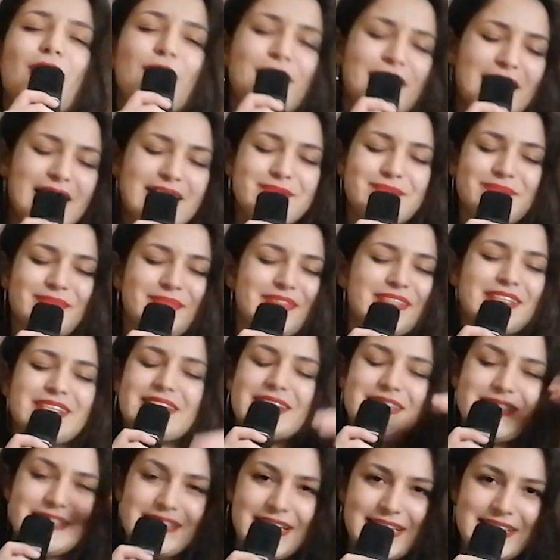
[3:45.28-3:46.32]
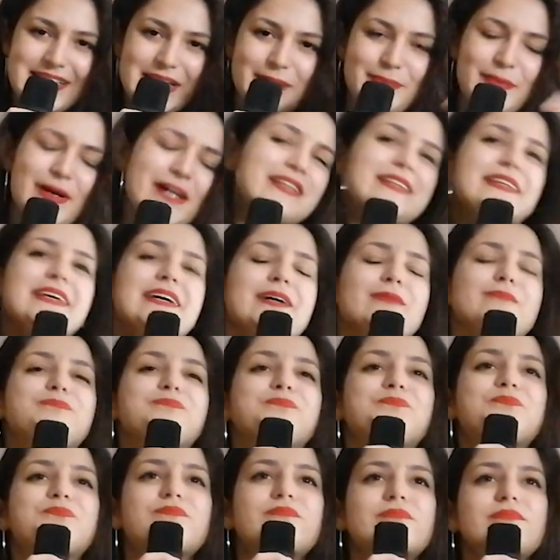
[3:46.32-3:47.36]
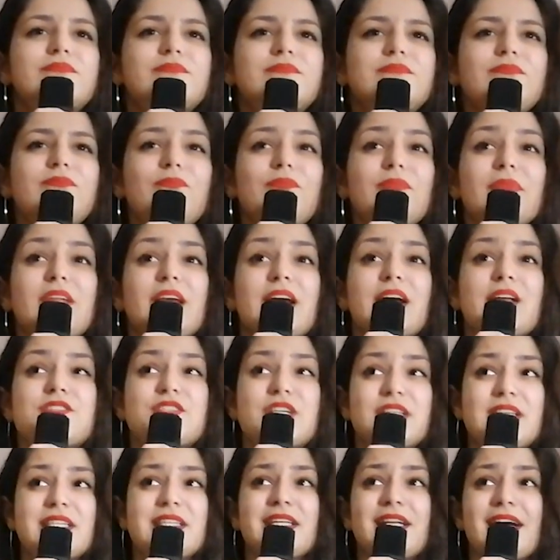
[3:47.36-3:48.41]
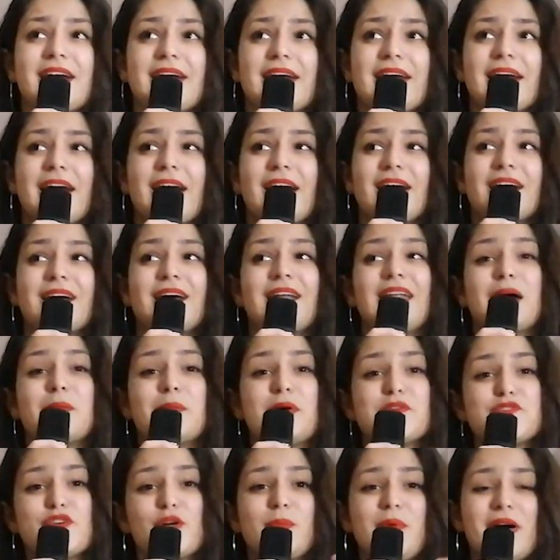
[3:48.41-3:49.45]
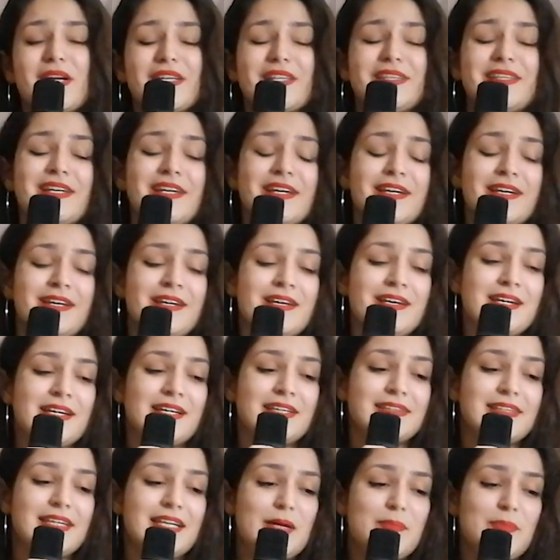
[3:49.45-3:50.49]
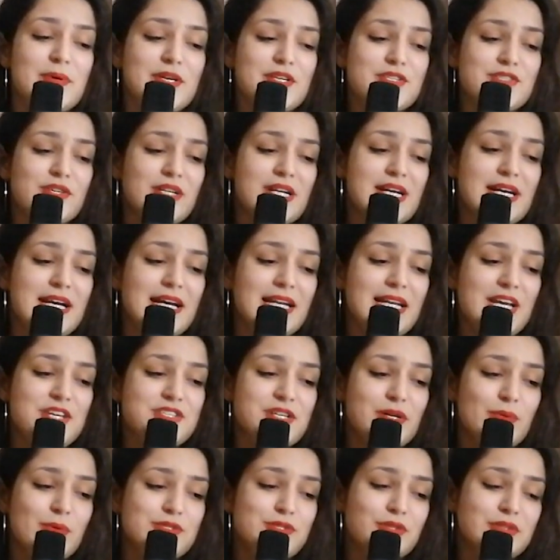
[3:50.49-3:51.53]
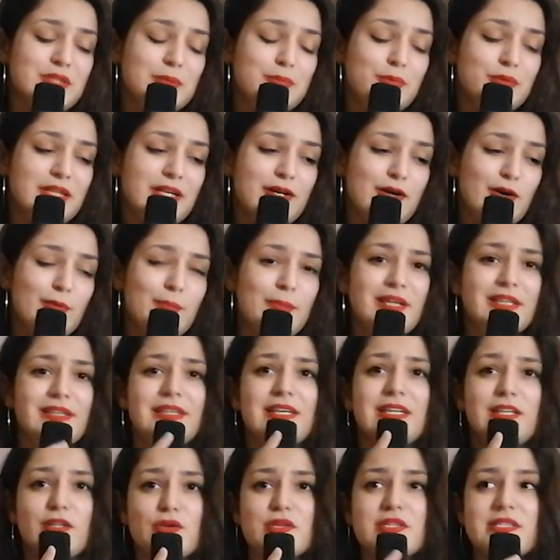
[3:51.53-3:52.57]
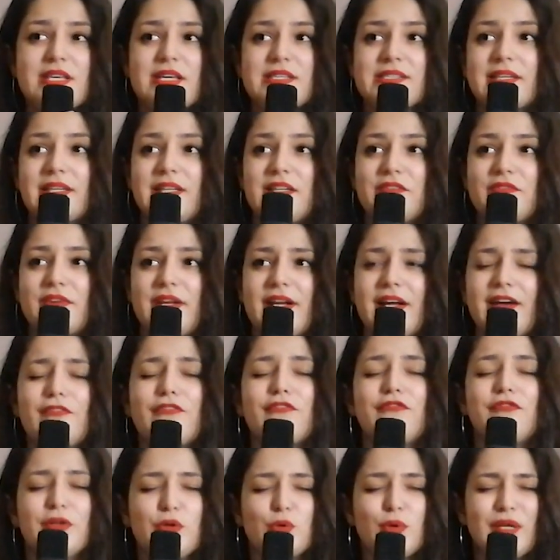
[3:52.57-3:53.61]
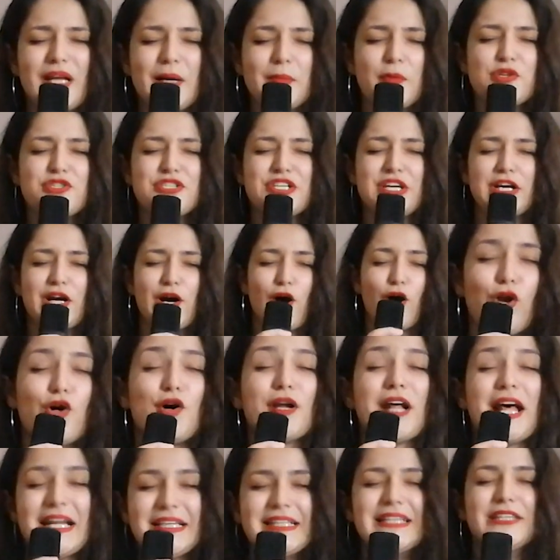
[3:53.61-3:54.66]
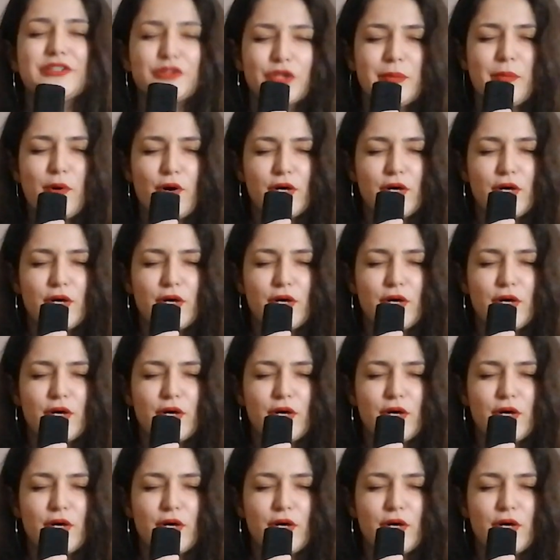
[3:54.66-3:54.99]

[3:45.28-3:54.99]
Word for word: Ok, scherzi a parte. C'è da dire che la maggior parte delle persone che lascia questo tipo di commenti non sa scrivere, figuriamoci colorare dentro i